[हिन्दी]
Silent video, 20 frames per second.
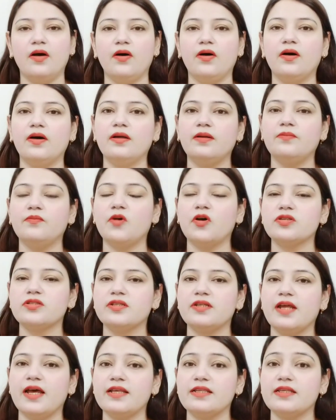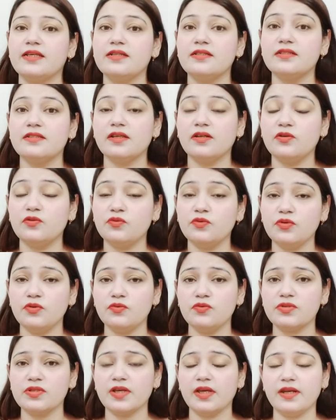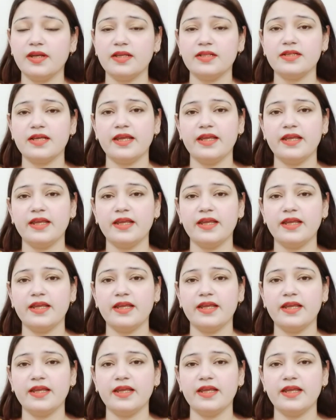और मॉइस्चराइज़र ज़रूर यूज़ करना